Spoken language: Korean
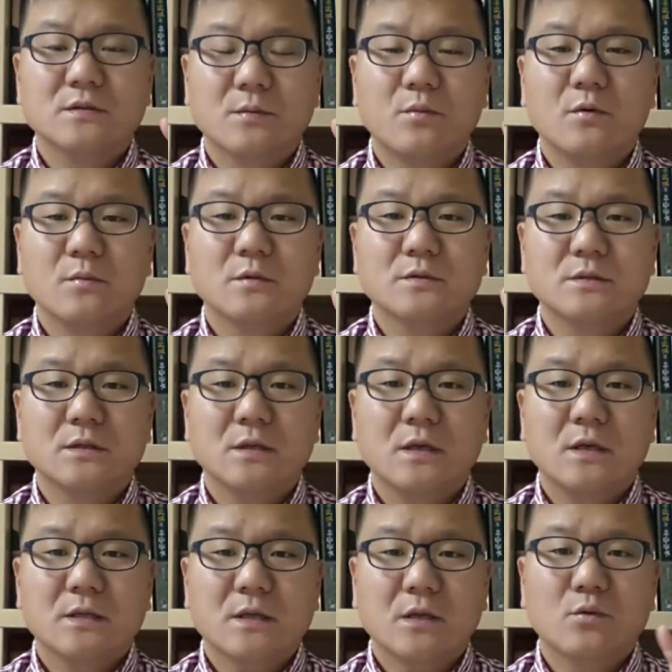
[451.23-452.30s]
근데 보면 이제
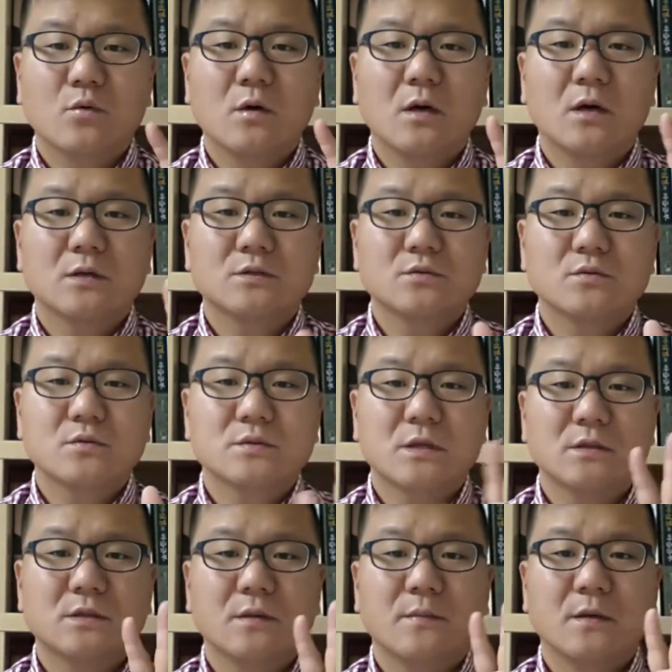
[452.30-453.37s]
다 녹아가지고
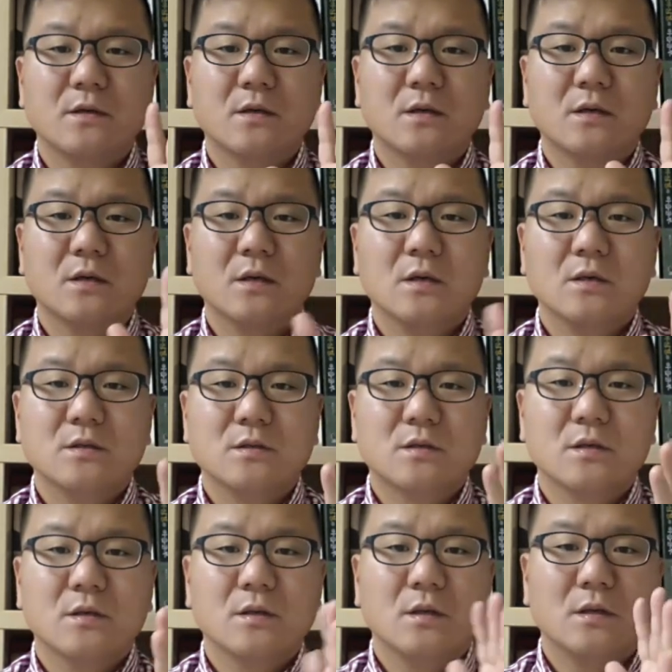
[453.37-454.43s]
산세베리아가
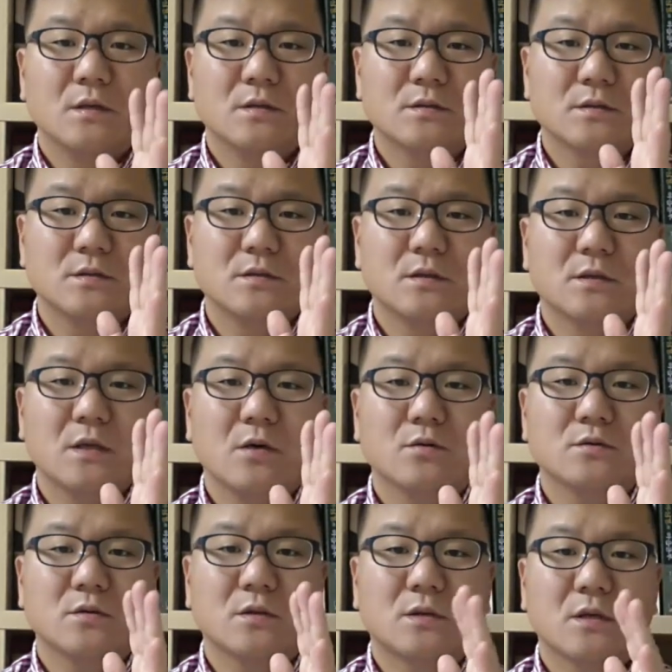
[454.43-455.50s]
이렇게 이렇게
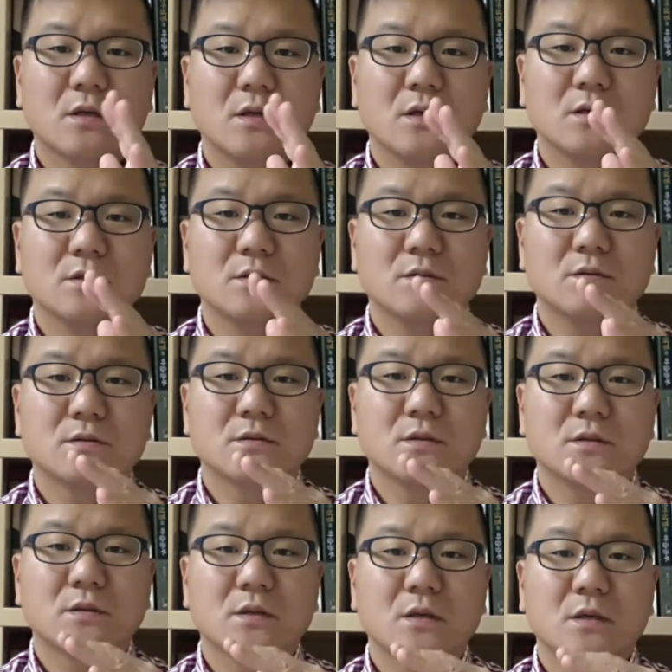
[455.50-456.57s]
세워져 있다가
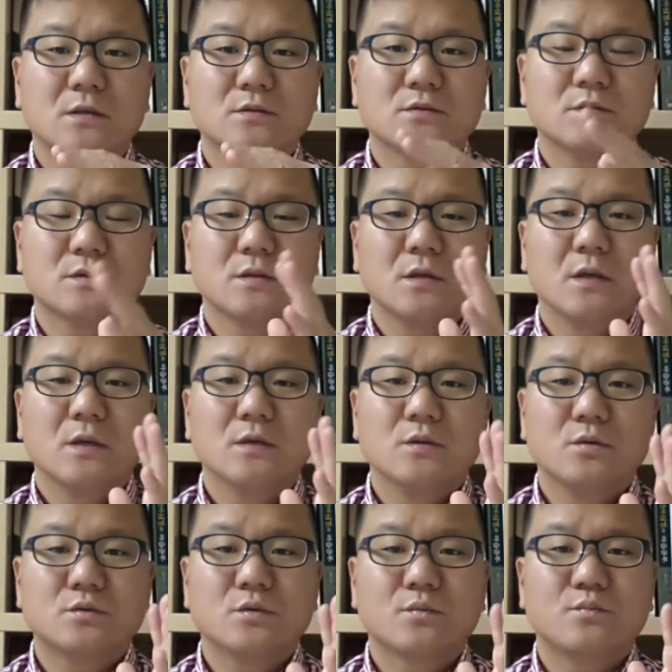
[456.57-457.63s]
이렇게 이렇게 돼가지고 이제
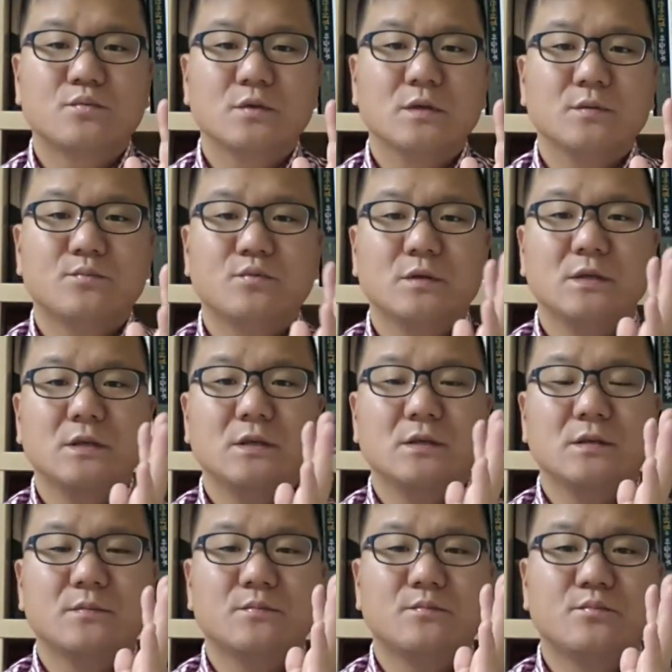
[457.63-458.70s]
이쪽 뿌리
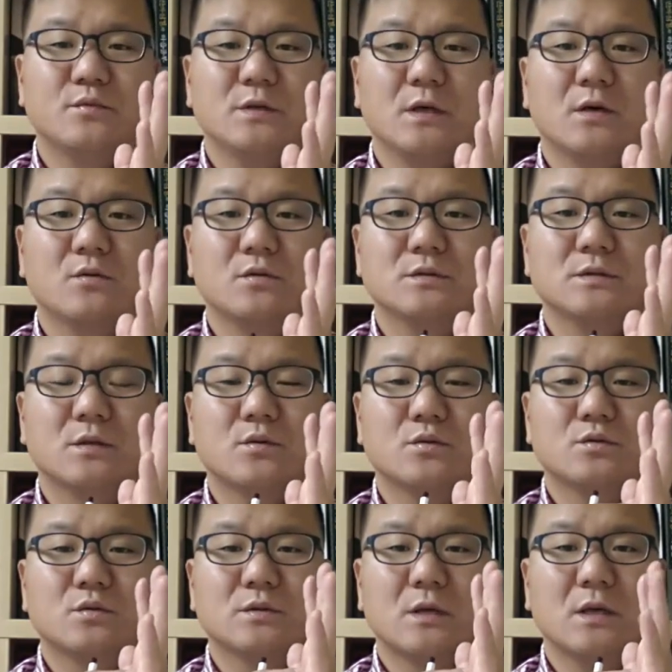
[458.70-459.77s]
뿌리 뿌리하고 이제
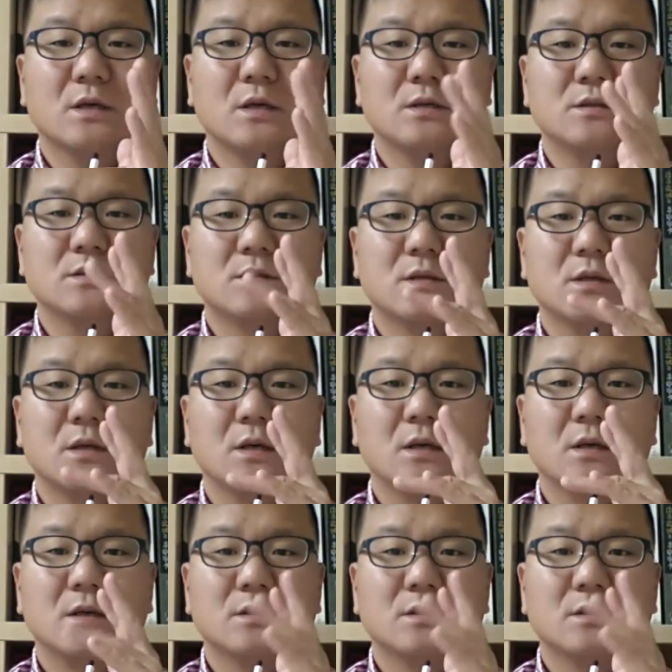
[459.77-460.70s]
그쪽 사이가 이렇게